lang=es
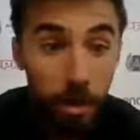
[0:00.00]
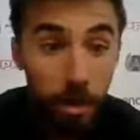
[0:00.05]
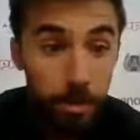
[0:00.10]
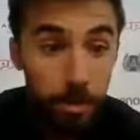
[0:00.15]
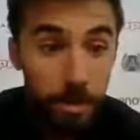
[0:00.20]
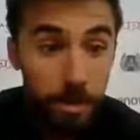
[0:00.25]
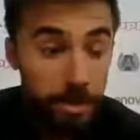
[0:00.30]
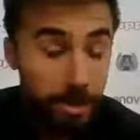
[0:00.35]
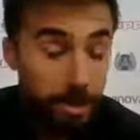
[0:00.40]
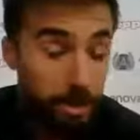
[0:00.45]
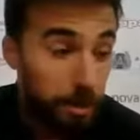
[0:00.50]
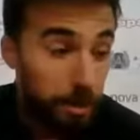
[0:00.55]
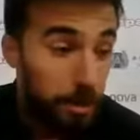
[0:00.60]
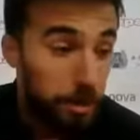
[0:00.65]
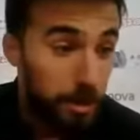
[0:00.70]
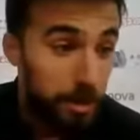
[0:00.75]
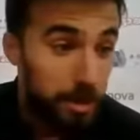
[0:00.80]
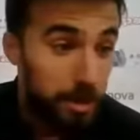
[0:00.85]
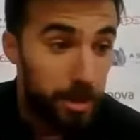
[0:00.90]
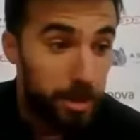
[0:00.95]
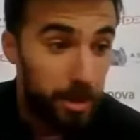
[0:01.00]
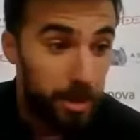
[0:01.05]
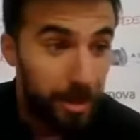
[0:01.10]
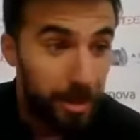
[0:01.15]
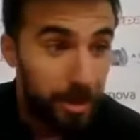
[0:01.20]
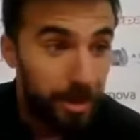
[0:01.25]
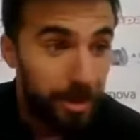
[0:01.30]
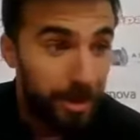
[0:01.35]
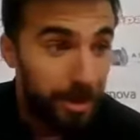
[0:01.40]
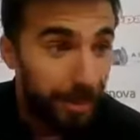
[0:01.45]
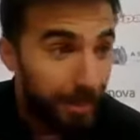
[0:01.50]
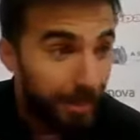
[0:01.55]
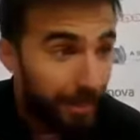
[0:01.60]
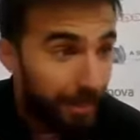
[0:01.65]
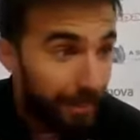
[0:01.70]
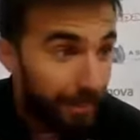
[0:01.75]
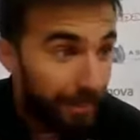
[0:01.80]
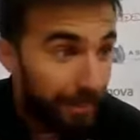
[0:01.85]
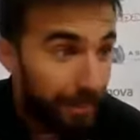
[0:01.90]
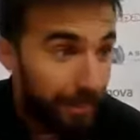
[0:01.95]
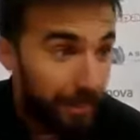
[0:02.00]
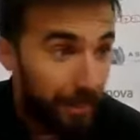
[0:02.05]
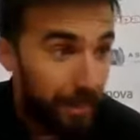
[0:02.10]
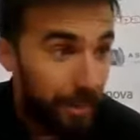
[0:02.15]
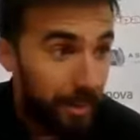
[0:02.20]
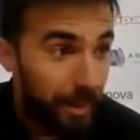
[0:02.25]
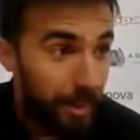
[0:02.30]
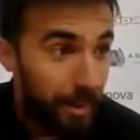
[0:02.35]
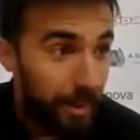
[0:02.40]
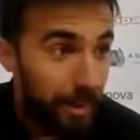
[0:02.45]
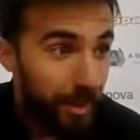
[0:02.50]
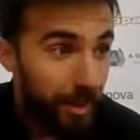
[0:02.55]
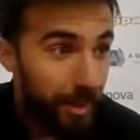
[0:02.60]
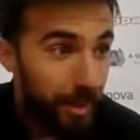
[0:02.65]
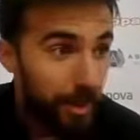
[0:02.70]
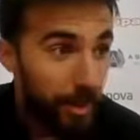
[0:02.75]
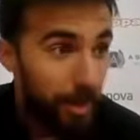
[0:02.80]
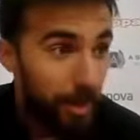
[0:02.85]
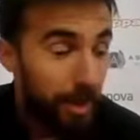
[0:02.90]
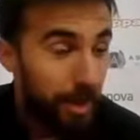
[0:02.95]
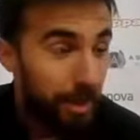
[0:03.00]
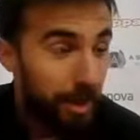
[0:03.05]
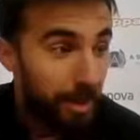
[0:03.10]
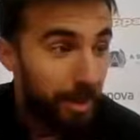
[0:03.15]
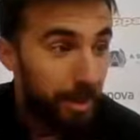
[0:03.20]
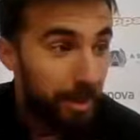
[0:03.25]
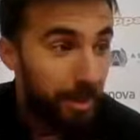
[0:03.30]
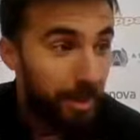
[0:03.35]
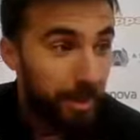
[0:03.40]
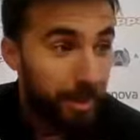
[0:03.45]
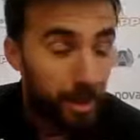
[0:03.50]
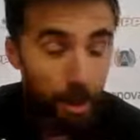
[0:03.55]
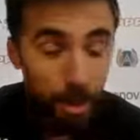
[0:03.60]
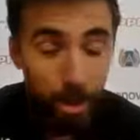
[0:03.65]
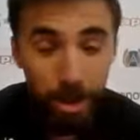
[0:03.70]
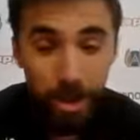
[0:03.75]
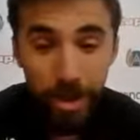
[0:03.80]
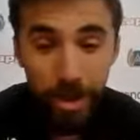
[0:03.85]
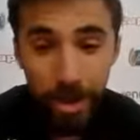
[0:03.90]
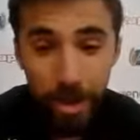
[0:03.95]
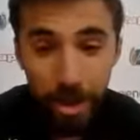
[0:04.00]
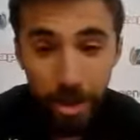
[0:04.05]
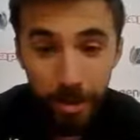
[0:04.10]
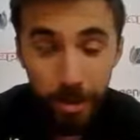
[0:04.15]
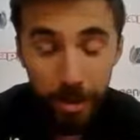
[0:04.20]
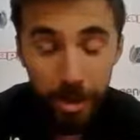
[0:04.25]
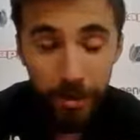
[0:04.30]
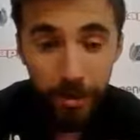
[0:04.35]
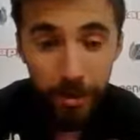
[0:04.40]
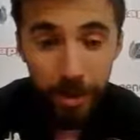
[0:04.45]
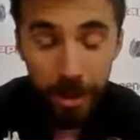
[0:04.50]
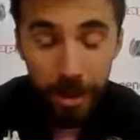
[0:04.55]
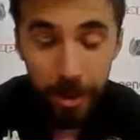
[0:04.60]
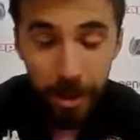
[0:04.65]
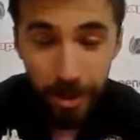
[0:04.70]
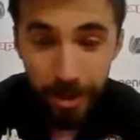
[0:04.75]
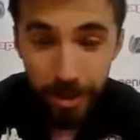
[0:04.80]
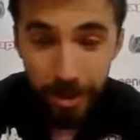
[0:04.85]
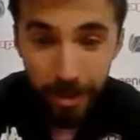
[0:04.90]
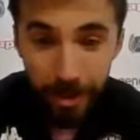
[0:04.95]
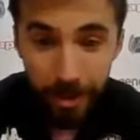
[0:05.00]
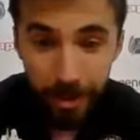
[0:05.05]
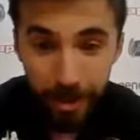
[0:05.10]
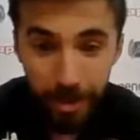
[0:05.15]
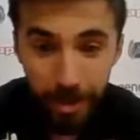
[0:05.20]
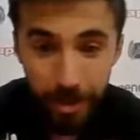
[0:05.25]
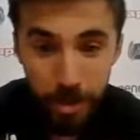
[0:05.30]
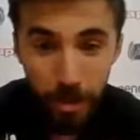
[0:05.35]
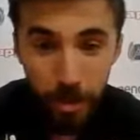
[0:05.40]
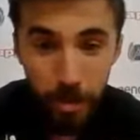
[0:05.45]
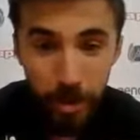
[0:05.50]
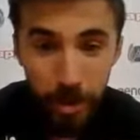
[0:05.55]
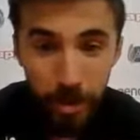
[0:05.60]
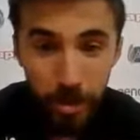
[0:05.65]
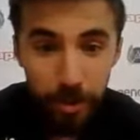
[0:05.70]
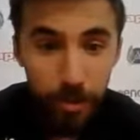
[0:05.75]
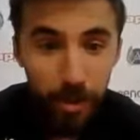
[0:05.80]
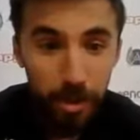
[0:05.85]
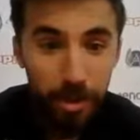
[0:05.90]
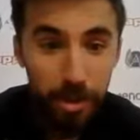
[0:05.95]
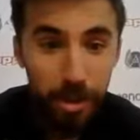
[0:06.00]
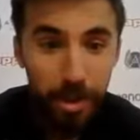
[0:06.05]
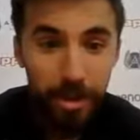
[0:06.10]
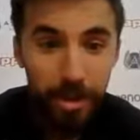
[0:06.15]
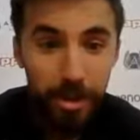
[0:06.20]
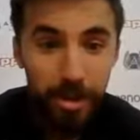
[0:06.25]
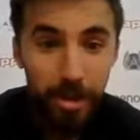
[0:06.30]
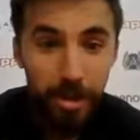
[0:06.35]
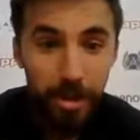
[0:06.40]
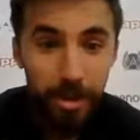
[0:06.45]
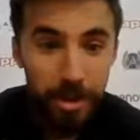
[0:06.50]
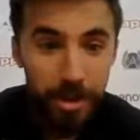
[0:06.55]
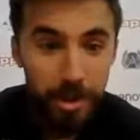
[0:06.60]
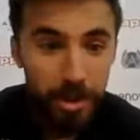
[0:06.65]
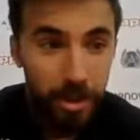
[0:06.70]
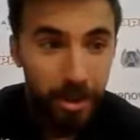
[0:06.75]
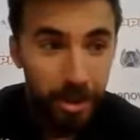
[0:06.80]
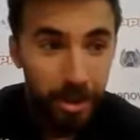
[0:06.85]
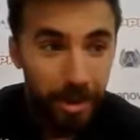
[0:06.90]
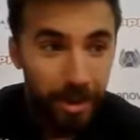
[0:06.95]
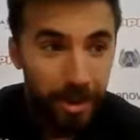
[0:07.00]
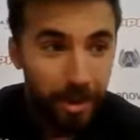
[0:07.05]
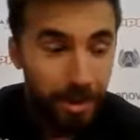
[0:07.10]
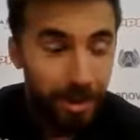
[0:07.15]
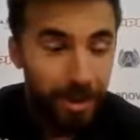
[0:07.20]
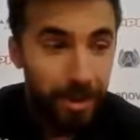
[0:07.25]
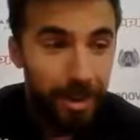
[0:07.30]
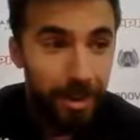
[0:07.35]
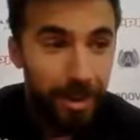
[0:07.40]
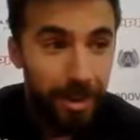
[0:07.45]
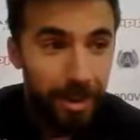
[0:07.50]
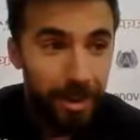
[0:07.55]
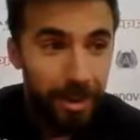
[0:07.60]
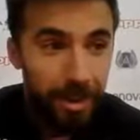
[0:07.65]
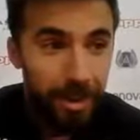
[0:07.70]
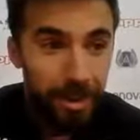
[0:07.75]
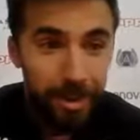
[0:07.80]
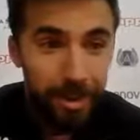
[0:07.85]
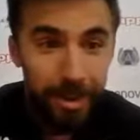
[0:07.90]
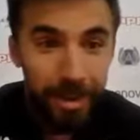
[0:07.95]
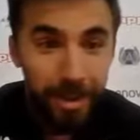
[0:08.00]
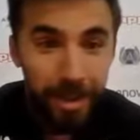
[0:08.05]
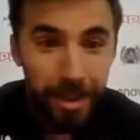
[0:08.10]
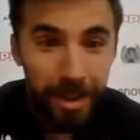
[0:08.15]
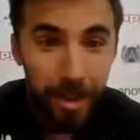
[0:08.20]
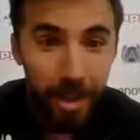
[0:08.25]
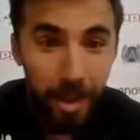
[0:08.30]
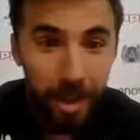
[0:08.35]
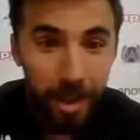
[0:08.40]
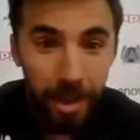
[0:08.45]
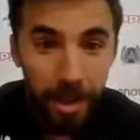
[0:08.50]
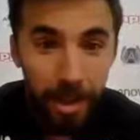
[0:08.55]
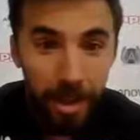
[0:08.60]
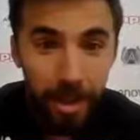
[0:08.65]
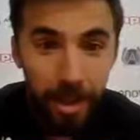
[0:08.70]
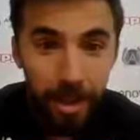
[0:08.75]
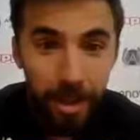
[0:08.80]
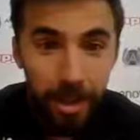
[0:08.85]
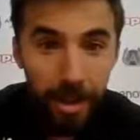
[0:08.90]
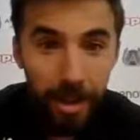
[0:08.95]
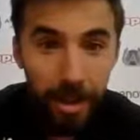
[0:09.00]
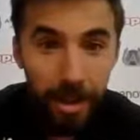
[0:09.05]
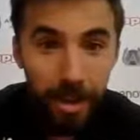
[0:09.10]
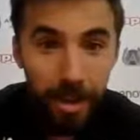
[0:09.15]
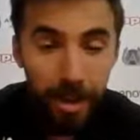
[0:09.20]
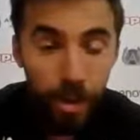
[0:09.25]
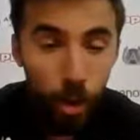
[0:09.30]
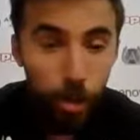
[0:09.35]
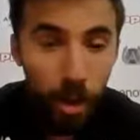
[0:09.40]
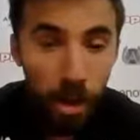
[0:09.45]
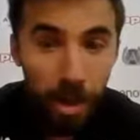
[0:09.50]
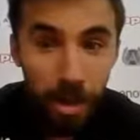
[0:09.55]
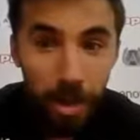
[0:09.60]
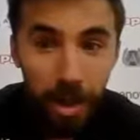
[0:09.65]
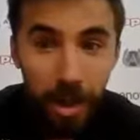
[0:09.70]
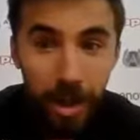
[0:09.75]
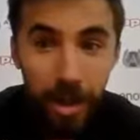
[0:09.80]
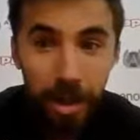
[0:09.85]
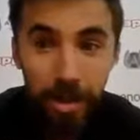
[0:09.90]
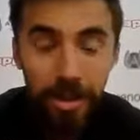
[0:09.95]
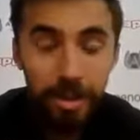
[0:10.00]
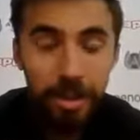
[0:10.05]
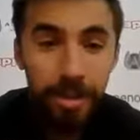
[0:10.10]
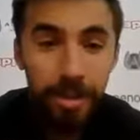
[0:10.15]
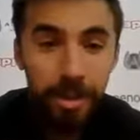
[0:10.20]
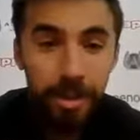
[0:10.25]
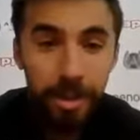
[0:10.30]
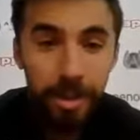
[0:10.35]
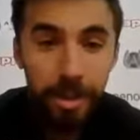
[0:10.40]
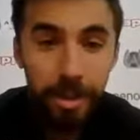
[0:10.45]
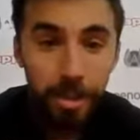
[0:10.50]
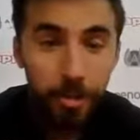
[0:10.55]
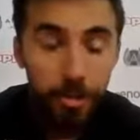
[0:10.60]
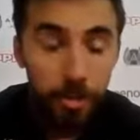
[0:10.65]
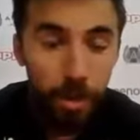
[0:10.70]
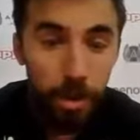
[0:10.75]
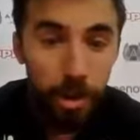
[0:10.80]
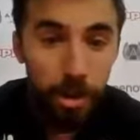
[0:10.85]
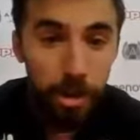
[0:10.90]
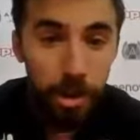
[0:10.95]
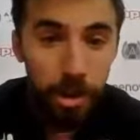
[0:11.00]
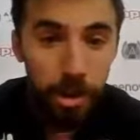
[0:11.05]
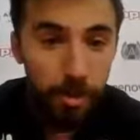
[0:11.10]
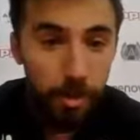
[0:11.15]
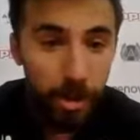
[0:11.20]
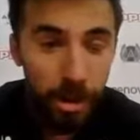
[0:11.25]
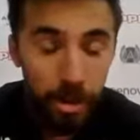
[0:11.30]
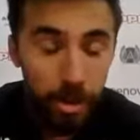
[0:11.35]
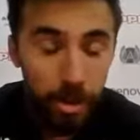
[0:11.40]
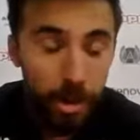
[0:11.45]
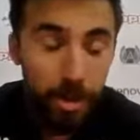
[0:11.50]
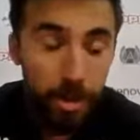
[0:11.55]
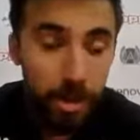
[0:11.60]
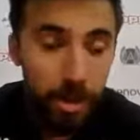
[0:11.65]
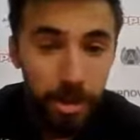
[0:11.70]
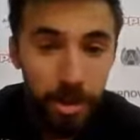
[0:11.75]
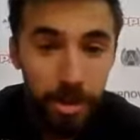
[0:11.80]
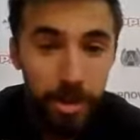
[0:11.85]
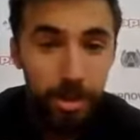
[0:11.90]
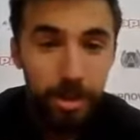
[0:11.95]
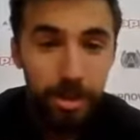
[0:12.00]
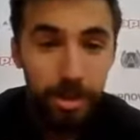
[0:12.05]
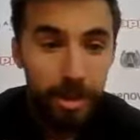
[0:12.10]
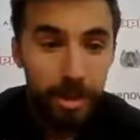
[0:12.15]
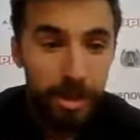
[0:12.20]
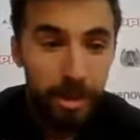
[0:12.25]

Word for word: presión, a ver, presión eh, creo que, no hay que tener, porque al final eso juega en tu contra. Entonces hay que, darle normalidad, eh, ir poco, eh, partido a partido,